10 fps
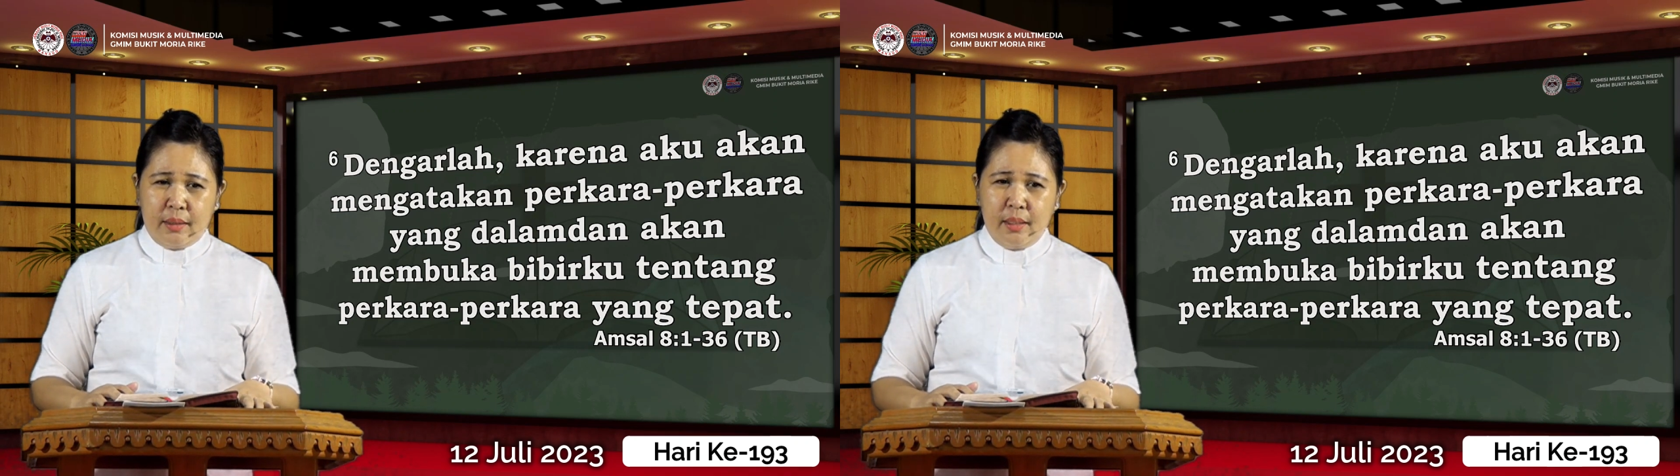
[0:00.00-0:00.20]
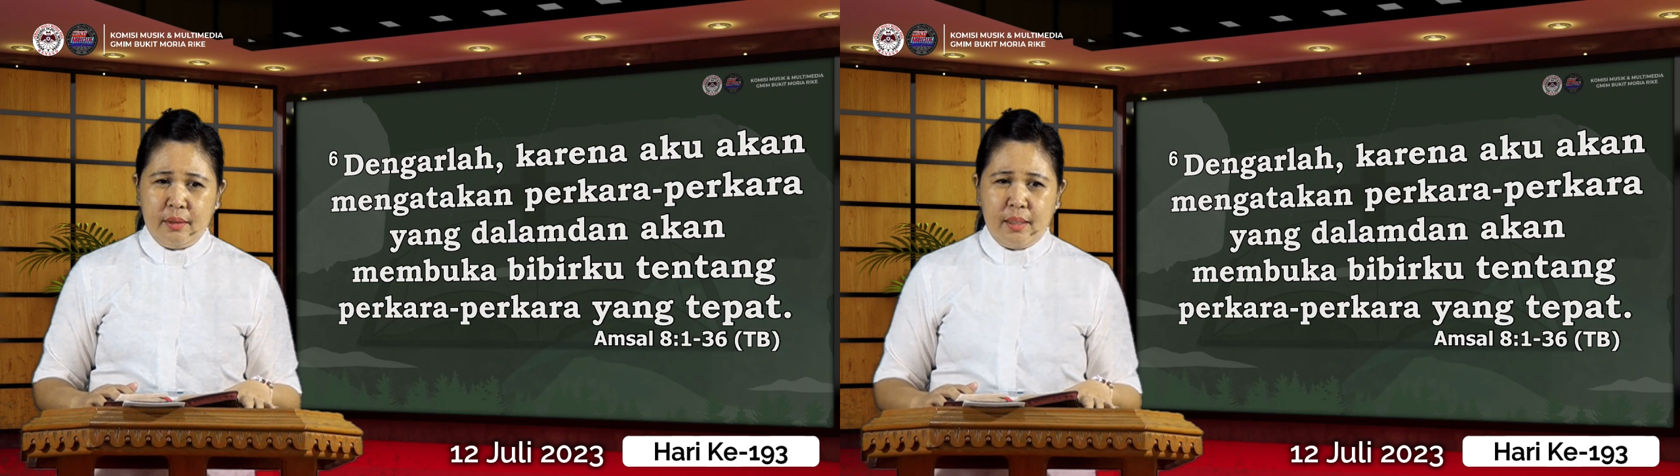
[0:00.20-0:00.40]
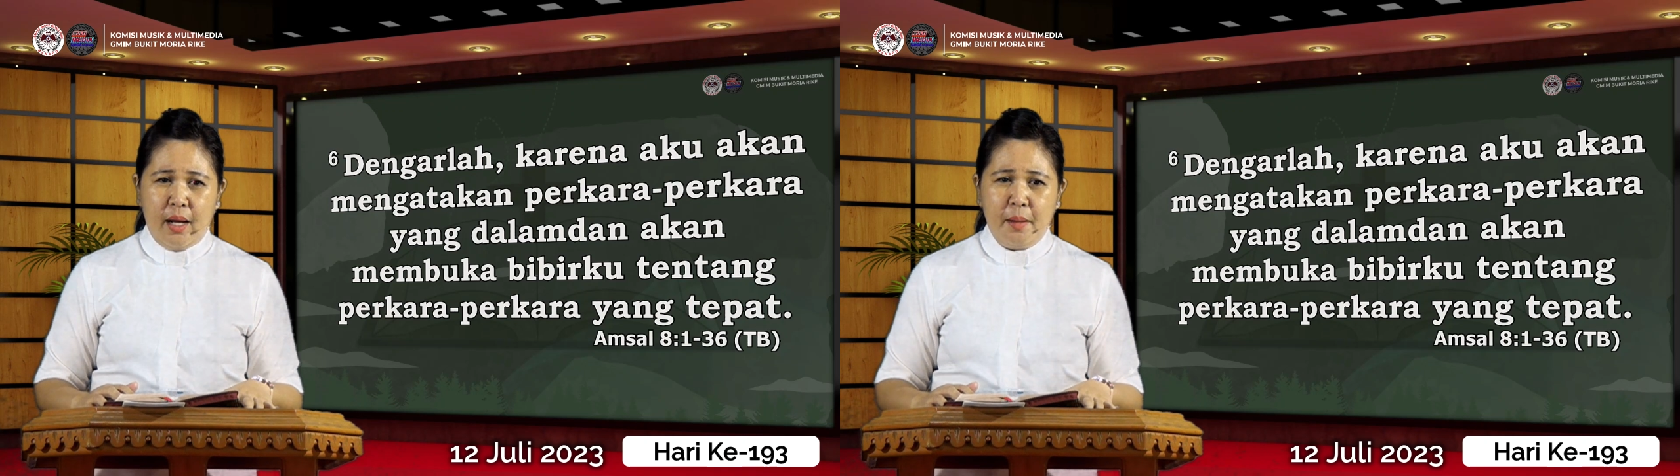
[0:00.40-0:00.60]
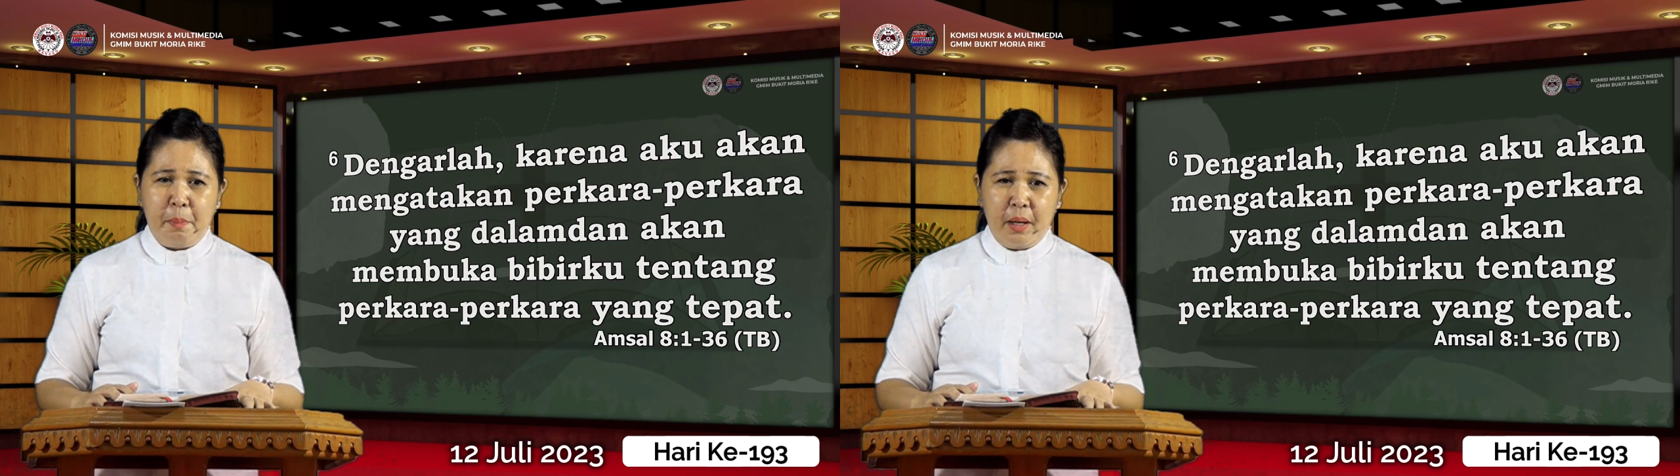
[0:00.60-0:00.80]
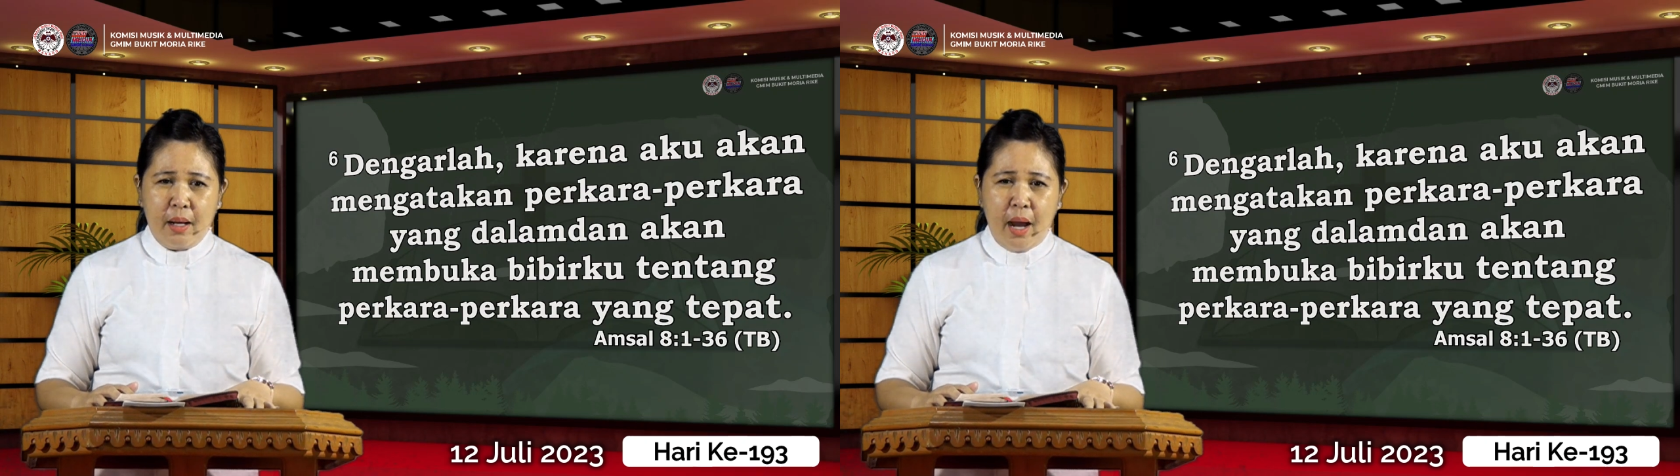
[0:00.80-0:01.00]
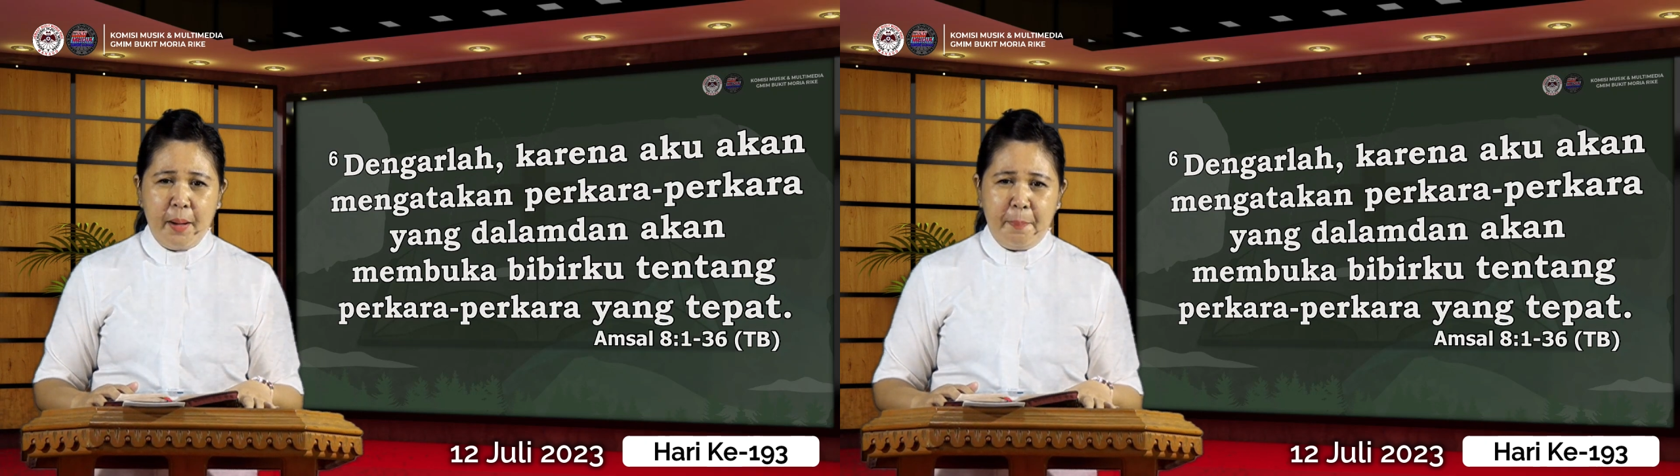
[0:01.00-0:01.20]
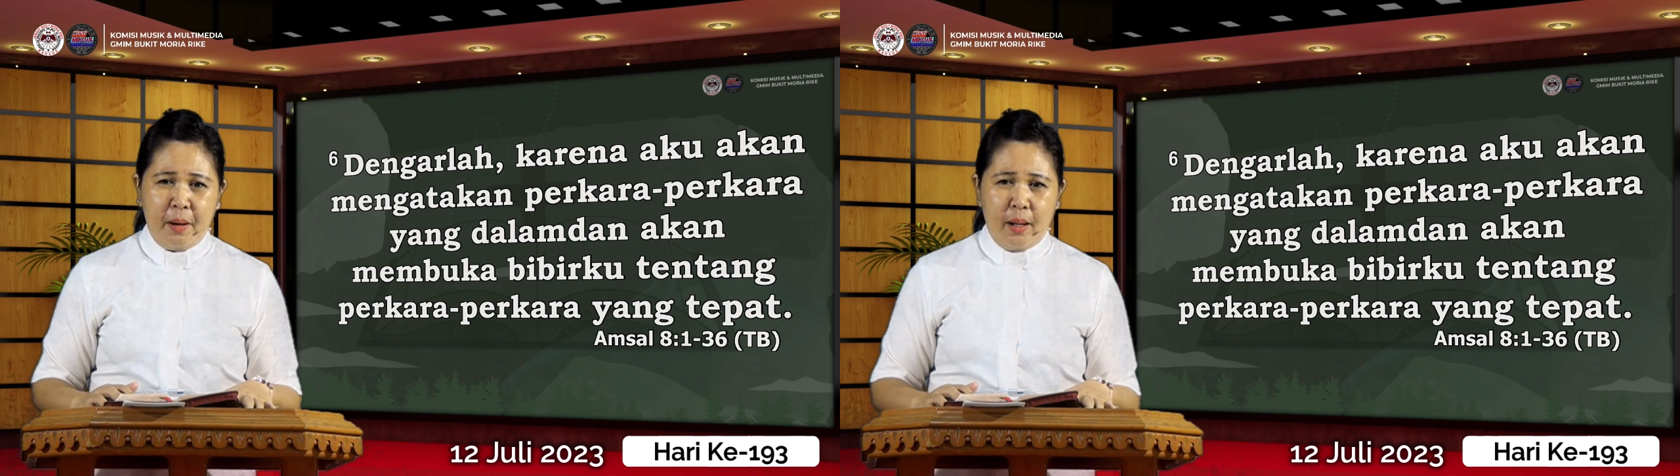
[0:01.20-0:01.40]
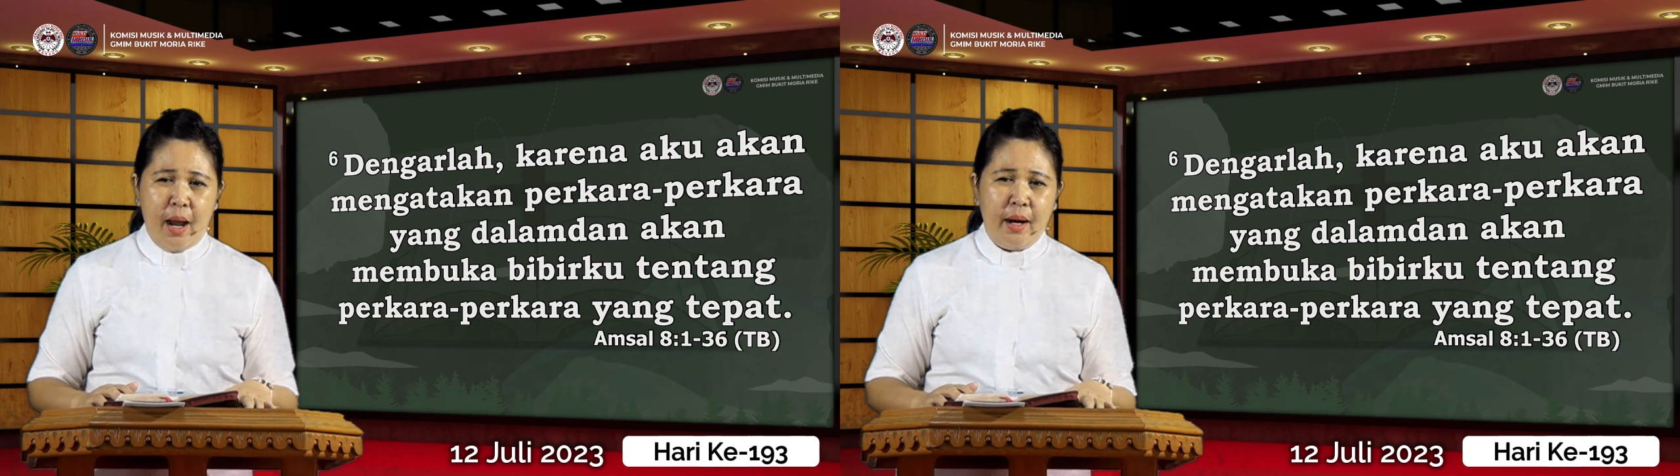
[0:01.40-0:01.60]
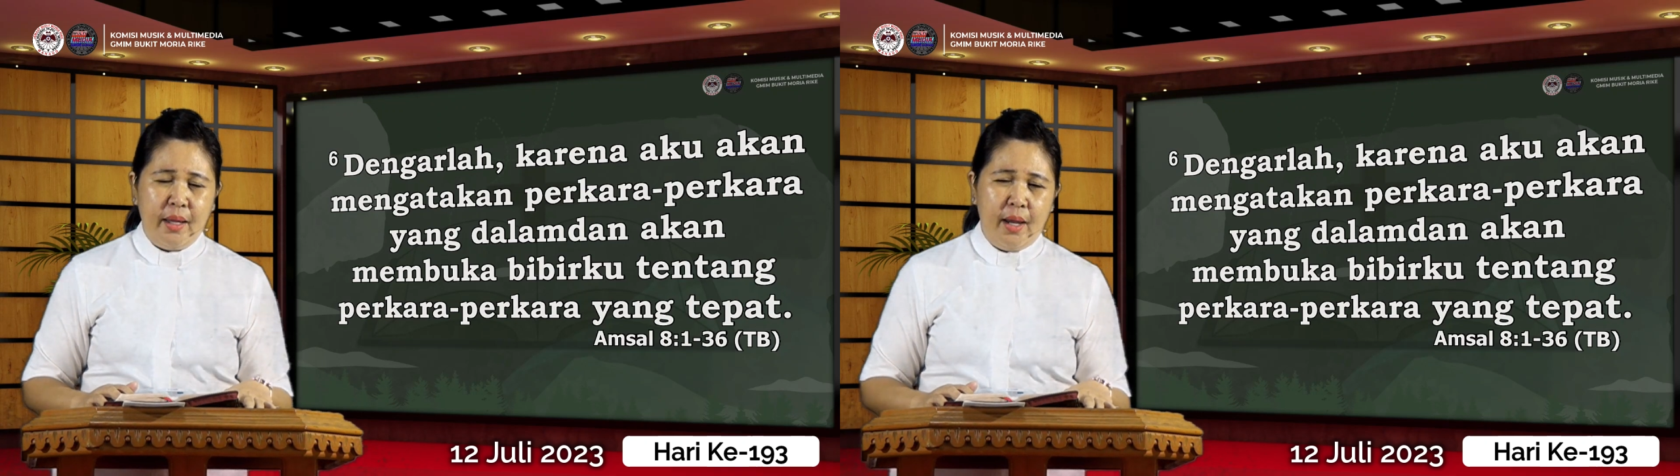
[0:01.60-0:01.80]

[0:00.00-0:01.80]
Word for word: tentang perkara-perkara